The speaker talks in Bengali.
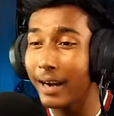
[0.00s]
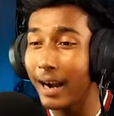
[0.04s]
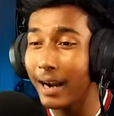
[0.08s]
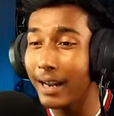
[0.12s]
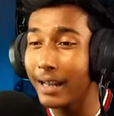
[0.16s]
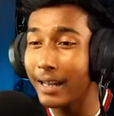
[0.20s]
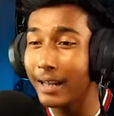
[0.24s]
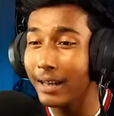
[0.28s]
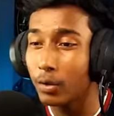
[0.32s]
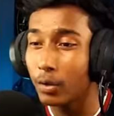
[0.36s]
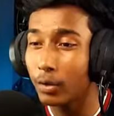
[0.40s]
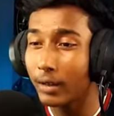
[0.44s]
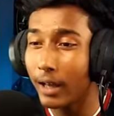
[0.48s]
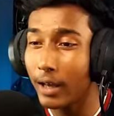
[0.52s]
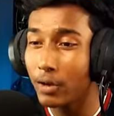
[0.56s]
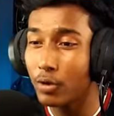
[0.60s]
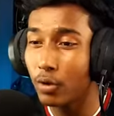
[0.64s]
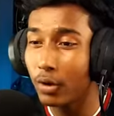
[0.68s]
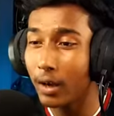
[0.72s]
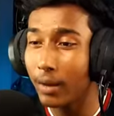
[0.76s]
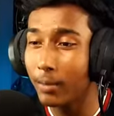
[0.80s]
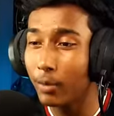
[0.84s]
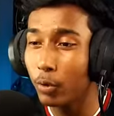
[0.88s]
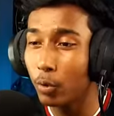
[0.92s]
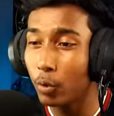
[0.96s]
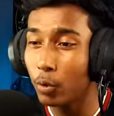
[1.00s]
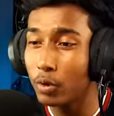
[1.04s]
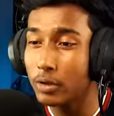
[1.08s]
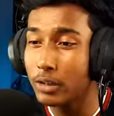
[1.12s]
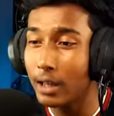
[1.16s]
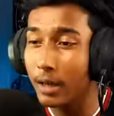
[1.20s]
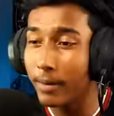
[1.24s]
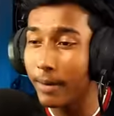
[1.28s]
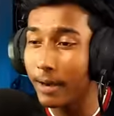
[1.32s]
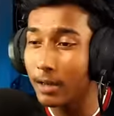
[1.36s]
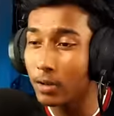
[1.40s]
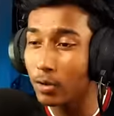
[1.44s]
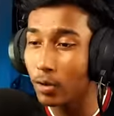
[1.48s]
গাড়ি তো তাই জন্য আমি
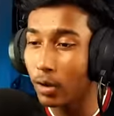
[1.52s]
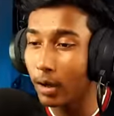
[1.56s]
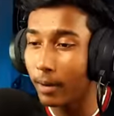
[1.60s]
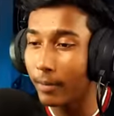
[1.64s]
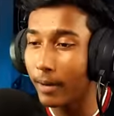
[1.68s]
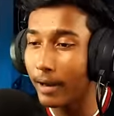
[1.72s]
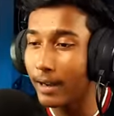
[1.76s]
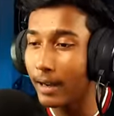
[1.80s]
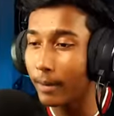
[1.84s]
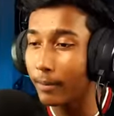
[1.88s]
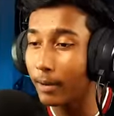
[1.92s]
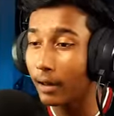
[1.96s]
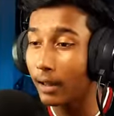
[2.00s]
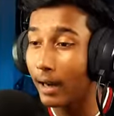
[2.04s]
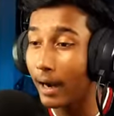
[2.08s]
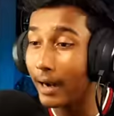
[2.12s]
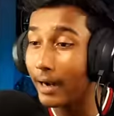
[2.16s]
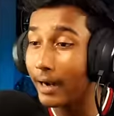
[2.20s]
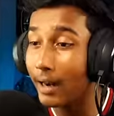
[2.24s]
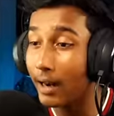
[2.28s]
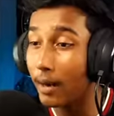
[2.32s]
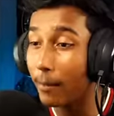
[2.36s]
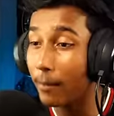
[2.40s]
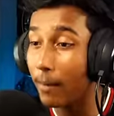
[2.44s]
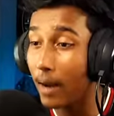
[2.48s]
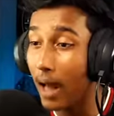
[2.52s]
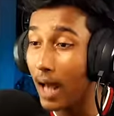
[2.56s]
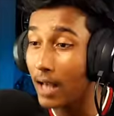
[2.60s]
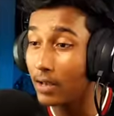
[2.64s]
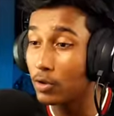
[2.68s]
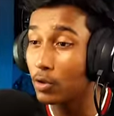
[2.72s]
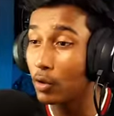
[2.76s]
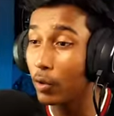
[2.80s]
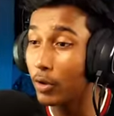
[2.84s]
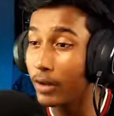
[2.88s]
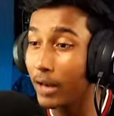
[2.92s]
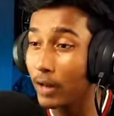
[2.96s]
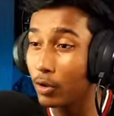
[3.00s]
খুঁজতেই ব্যস্ত আর ভাই আমার গাড়িটা না
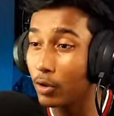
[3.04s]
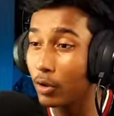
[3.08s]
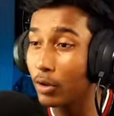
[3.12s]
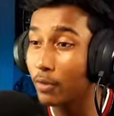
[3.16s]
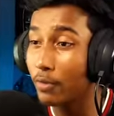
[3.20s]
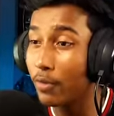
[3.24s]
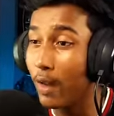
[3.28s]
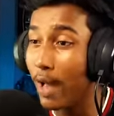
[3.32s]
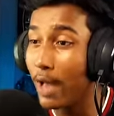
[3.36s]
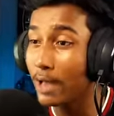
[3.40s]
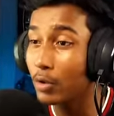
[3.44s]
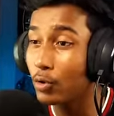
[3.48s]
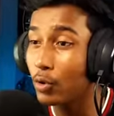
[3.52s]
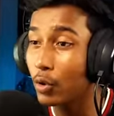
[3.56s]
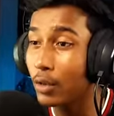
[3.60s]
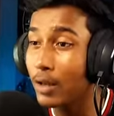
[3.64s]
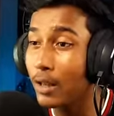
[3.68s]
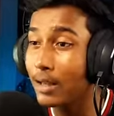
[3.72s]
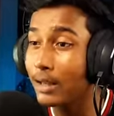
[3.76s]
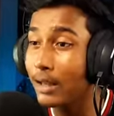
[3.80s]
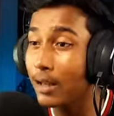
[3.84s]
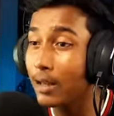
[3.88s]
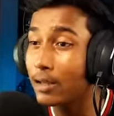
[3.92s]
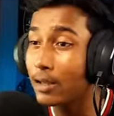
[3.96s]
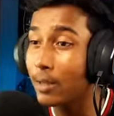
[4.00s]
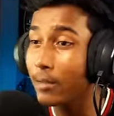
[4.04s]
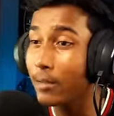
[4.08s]
ব্লাস্ট হয়ে যায় যদি ব্লাস্ট হয়ে যায় তাহলে তো